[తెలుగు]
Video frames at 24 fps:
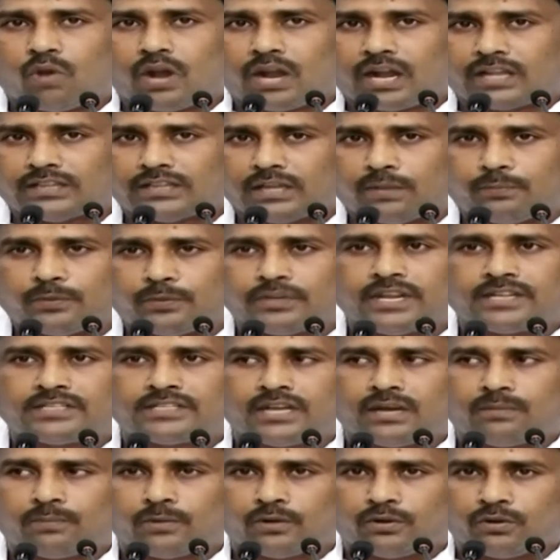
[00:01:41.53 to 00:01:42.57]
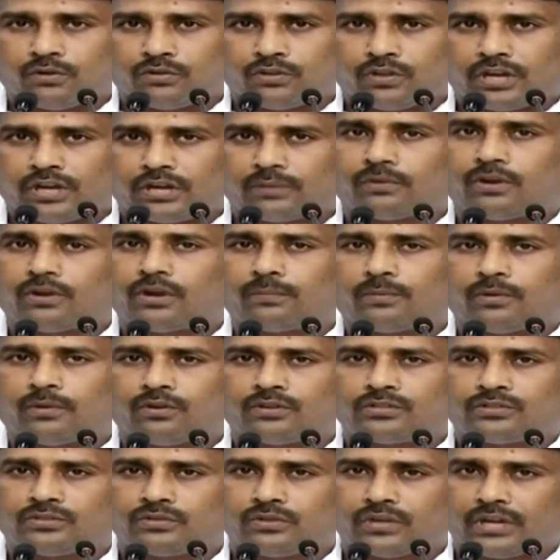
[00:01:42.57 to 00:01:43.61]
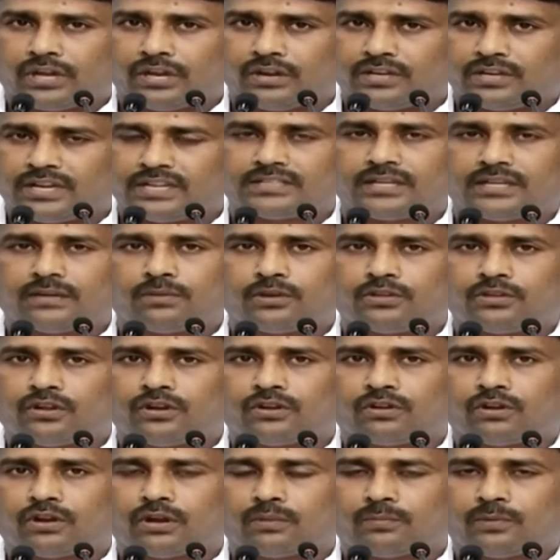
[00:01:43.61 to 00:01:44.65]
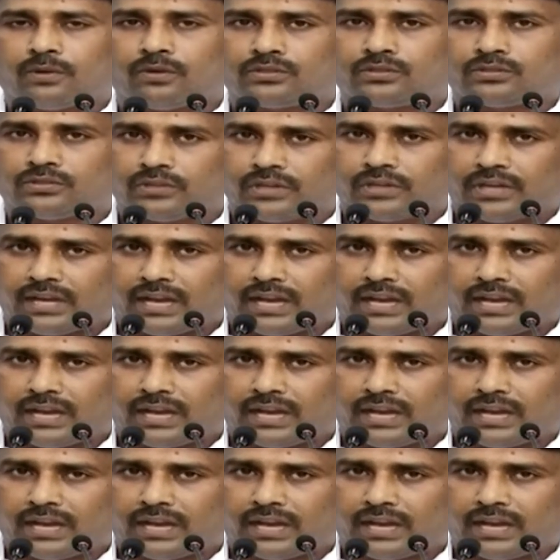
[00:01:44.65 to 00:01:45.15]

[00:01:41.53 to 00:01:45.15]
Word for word: ఒక తప్పు చేసినప్పుడు నువ్వు దొరికి ఉండకపోవచ్చు రెండు చేసినప్పుడు దొరికి ఉండకపోవచ్చు